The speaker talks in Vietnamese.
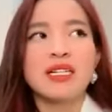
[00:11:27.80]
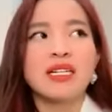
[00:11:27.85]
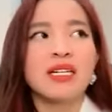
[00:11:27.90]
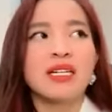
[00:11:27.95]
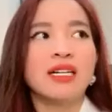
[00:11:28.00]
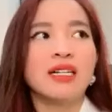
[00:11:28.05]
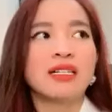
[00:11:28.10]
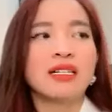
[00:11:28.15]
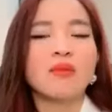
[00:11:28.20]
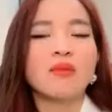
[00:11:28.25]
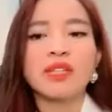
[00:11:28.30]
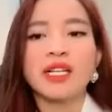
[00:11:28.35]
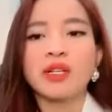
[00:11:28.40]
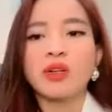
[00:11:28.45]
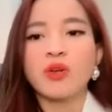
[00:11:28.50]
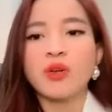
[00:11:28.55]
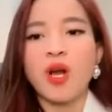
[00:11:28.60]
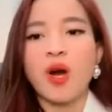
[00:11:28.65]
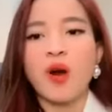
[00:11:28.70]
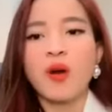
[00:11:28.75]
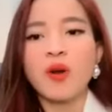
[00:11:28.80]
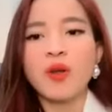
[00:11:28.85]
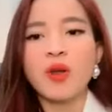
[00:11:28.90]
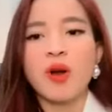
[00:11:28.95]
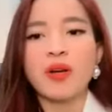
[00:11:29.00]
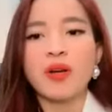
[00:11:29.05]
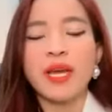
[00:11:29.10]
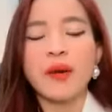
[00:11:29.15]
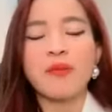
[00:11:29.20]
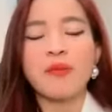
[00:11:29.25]
Ờ, công tình con nhỏ nó
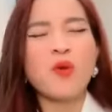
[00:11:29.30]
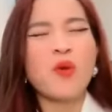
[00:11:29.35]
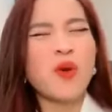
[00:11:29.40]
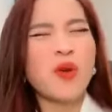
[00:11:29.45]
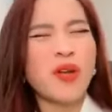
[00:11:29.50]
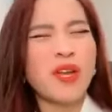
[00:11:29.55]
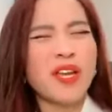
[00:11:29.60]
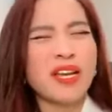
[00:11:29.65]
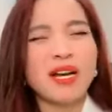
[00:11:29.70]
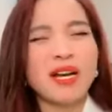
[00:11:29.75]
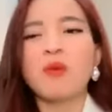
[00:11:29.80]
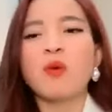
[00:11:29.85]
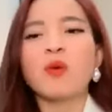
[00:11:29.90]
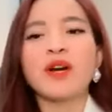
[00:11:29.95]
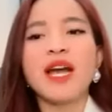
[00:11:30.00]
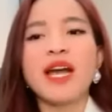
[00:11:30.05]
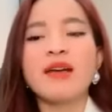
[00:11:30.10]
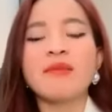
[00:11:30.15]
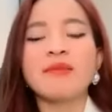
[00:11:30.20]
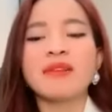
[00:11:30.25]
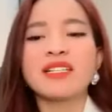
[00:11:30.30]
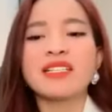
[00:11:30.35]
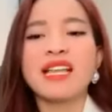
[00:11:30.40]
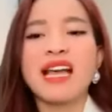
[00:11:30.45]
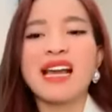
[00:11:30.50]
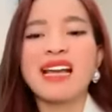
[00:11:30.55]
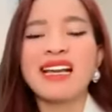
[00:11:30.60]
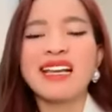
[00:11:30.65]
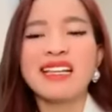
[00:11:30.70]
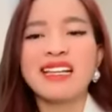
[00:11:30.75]
dọn dẹp nguyên cả một đêm, cái
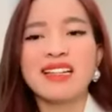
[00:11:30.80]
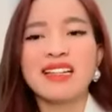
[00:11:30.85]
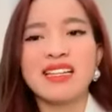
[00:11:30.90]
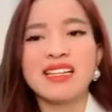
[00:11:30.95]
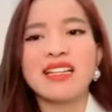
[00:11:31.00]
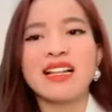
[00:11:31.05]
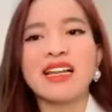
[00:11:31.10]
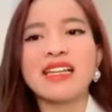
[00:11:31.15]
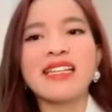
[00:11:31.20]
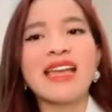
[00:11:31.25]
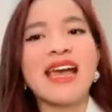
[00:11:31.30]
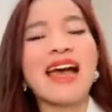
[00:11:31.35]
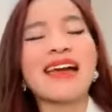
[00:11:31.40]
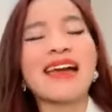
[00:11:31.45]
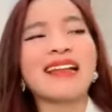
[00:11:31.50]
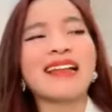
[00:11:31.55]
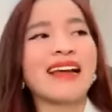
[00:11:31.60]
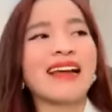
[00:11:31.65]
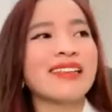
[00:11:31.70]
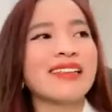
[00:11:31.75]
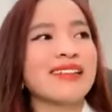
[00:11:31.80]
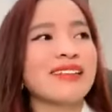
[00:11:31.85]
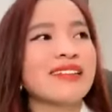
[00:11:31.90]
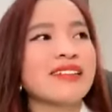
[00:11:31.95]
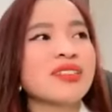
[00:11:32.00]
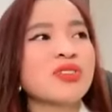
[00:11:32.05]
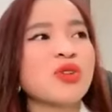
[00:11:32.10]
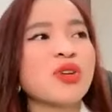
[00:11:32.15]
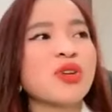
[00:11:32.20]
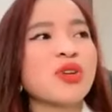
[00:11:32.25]
sáng cái anh chị lại nhai lại những
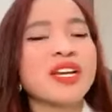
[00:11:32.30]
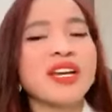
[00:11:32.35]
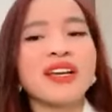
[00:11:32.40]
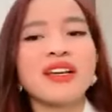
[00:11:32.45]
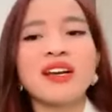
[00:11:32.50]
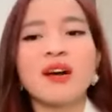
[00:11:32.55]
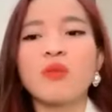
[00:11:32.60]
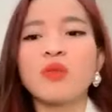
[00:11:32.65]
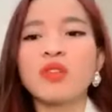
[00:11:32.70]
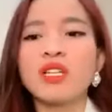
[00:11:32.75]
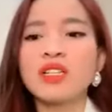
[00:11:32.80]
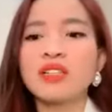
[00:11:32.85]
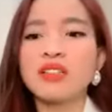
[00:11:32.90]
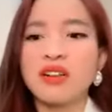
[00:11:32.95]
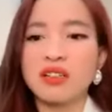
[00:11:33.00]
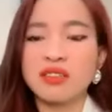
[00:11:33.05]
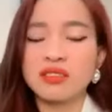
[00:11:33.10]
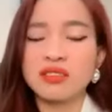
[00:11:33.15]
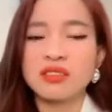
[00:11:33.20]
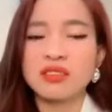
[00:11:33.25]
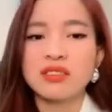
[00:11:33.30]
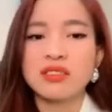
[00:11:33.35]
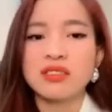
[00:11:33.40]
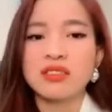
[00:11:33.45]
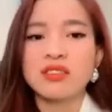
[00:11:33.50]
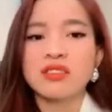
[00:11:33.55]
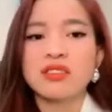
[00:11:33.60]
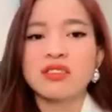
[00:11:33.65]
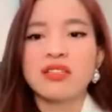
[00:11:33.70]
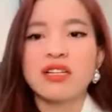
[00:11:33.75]
cái suy nghĩ không có tích cực.
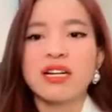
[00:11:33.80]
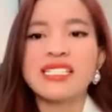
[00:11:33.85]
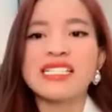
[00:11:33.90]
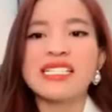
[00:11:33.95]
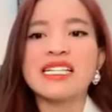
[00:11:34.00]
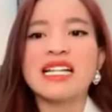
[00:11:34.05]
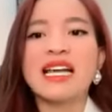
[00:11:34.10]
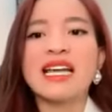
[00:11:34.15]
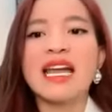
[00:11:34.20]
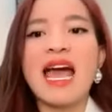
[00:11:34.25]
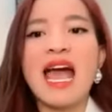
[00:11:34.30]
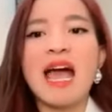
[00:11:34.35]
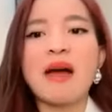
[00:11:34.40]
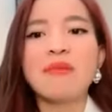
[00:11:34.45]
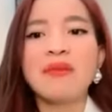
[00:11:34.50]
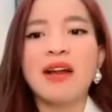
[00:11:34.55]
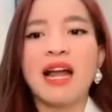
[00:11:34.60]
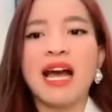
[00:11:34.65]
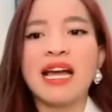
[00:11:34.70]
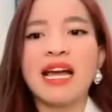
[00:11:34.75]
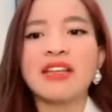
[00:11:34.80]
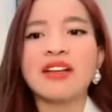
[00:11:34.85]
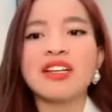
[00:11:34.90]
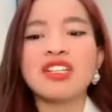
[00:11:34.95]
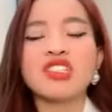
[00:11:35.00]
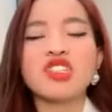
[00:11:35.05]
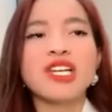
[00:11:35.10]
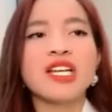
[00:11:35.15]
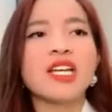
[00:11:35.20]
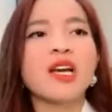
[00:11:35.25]
Anh chị lại áp lại những cái
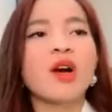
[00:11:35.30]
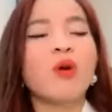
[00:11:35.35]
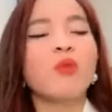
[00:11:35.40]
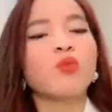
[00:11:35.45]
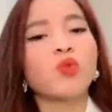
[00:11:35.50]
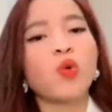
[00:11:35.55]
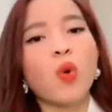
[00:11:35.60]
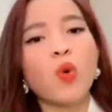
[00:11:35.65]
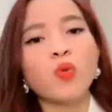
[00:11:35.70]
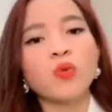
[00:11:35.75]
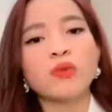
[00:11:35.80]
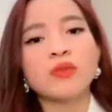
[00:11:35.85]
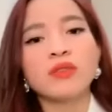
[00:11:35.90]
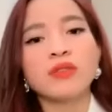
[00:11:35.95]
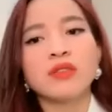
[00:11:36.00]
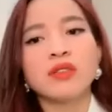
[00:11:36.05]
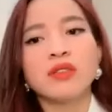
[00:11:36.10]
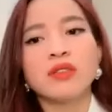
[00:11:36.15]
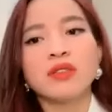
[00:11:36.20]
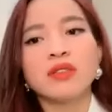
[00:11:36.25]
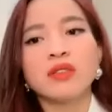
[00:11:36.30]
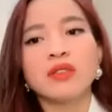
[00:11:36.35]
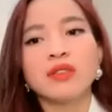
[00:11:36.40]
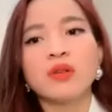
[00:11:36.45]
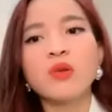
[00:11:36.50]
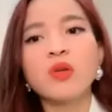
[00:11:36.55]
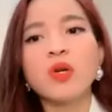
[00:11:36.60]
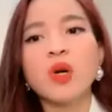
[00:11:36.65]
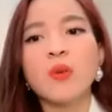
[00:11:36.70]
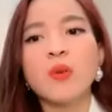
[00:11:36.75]
suy nghĩ không tốt.
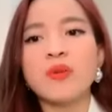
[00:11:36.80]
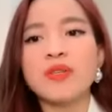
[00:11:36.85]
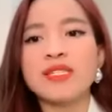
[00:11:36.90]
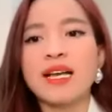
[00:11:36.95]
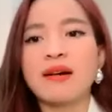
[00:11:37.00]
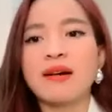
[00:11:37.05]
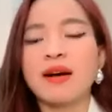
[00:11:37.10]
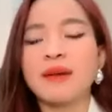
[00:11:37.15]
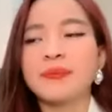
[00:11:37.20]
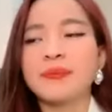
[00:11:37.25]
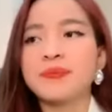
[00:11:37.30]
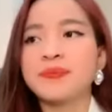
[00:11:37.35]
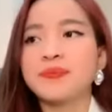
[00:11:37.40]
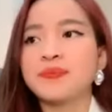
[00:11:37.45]
Cuối cùng thì sao ạ?